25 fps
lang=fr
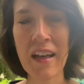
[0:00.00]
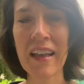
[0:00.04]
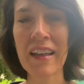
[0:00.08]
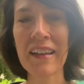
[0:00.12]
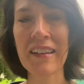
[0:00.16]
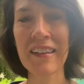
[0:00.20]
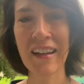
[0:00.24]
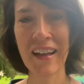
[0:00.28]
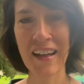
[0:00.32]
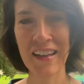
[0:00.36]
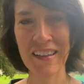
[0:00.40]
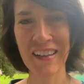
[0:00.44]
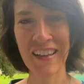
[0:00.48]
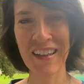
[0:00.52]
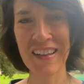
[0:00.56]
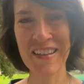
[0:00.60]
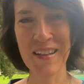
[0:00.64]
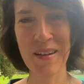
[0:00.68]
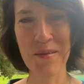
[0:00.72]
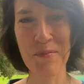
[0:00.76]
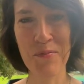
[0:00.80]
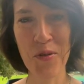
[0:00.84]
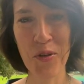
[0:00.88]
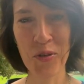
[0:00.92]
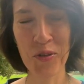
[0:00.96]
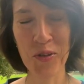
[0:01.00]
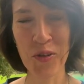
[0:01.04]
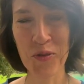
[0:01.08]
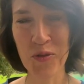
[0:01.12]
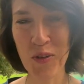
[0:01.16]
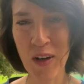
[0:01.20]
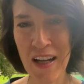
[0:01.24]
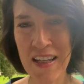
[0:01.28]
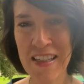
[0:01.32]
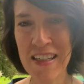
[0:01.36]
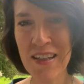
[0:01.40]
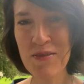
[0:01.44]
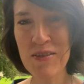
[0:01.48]
très très importantes.
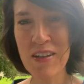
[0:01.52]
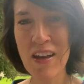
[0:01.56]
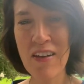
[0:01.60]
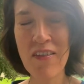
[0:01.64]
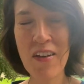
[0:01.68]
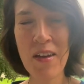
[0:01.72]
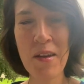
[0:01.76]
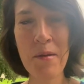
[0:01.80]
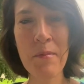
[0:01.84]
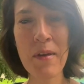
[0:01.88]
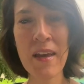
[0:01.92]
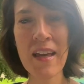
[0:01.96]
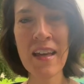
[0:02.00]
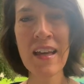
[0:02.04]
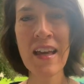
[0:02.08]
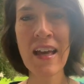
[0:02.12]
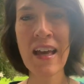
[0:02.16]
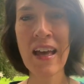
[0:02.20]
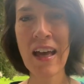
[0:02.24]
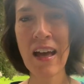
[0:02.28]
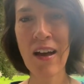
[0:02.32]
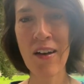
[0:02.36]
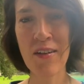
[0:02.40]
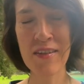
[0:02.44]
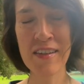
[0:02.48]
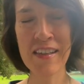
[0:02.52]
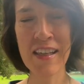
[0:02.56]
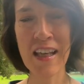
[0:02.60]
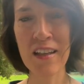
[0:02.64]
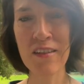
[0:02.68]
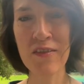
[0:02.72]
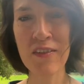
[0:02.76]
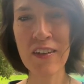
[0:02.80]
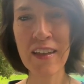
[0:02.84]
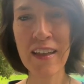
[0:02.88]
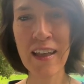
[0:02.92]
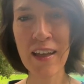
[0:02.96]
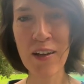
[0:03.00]
Voilà, si vous avez aimé euh, cette
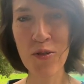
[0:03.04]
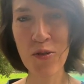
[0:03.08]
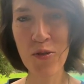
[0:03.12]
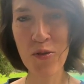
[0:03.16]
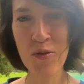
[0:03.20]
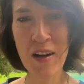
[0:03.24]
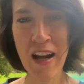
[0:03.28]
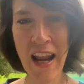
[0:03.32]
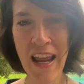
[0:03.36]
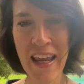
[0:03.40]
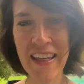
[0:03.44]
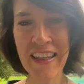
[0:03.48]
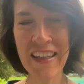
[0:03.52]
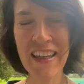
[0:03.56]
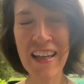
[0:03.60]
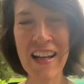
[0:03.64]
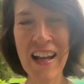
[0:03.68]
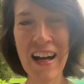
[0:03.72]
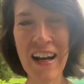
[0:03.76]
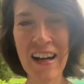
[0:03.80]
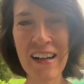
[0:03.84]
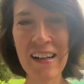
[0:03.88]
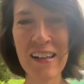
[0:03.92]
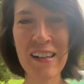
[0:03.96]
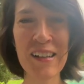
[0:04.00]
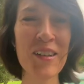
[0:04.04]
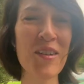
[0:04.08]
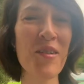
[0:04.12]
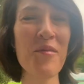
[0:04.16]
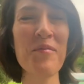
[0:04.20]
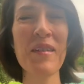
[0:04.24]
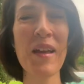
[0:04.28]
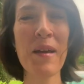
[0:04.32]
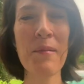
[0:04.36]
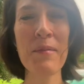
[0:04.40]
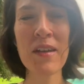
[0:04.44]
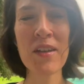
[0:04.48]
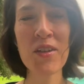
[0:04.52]
vidéo, likez-la comme
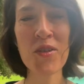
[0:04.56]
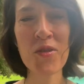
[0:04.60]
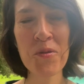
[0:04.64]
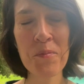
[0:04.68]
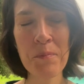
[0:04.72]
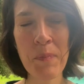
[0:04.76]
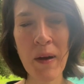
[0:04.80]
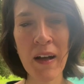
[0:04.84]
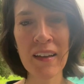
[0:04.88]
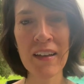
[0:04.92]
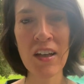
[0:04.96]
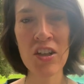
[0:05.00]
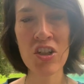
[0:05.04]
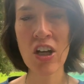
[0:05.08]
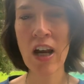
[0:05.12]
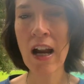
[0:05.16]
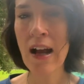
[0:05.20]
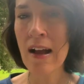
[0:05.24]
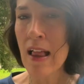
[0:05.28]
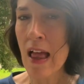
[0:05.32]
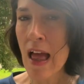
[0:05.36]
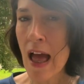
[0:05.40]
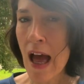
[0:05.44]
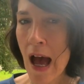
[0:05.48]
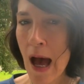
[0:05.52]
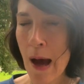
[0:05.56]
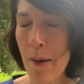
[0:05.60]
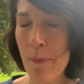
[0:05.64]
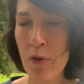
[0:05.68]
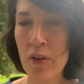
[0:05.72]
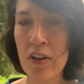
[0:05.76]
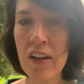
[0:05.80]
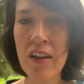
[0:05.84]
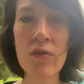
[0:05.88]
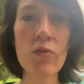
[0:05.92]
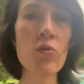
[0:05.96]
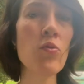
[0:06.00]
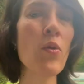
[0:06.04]
d'habitude, partagez-la,
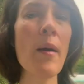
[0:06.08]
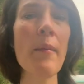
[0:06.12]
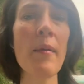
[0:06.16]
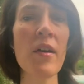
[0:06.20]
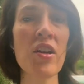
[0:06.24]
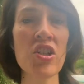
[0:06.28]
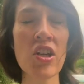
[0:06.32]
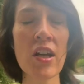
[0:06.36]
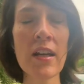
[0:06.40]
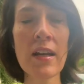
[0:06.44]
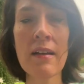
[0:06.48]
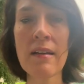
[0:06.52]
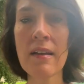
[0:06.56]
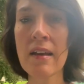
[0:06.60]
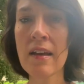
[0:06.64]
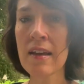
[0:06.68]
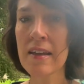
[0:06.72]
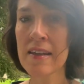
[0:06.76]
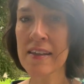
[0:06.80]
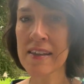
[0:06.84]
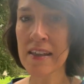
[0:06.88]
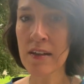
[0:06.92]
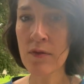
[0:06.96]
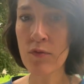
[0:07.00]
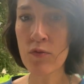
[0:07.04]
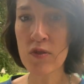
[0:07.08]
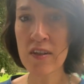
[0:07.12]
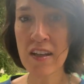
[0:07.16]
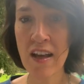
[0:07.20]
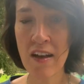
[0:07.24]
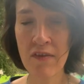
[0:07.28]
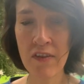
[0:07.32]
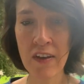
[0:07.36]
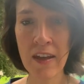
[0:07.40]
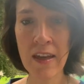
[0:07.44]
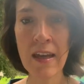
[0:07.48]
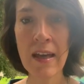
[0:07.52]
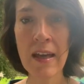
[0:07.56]
abonnez-vous à ma chaîne. Si vous
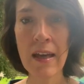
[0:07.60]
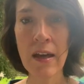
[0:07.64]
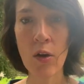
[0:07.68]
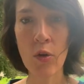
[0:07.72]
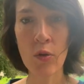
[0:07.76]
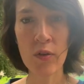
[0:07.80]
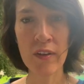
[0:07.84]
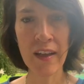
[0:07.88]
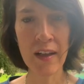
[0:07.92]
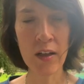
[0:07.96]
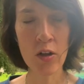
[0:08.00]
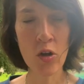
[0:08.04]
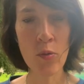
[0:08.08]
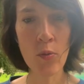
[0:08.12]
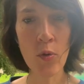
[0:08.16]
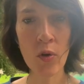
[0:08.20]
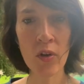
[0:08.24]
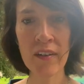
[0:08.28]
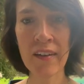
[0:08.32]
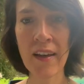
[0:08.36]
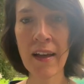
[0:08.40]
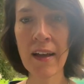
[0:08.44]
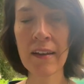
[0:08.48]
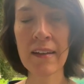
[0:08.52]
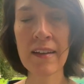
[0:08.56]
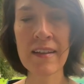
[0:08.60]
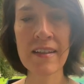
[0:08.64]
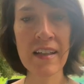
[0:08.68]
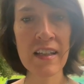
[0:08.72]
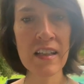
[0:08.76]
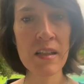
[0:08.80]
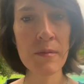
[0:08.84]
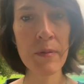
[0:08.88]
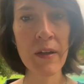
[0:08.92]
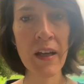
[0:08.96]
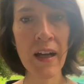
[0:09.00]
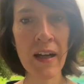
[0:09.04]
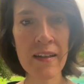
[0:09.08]
avez euh, des commentaires, des
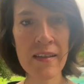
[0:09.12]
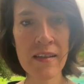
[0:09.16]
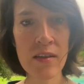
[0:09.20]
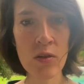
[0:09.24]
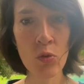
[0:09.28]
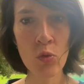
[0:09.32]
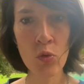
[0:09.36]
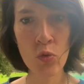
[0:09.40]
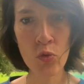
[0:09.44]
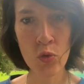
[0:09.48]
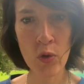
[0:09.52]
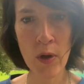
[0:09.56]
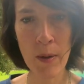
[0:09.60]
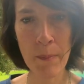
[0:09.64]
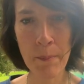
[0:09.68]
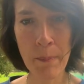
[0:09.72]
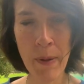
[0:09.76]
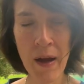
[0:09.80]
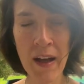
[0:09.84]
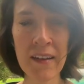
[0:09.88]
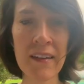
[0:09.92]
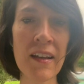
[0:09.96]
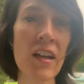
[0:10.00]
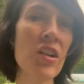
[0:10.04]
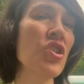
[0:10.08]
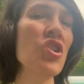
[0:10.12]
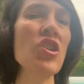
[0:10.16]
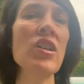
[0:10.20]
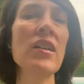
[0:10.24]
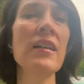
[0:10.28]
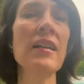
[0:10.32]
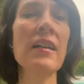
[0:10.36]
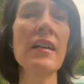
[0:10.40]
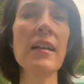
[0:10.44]
inspirations, que vous voulez me partager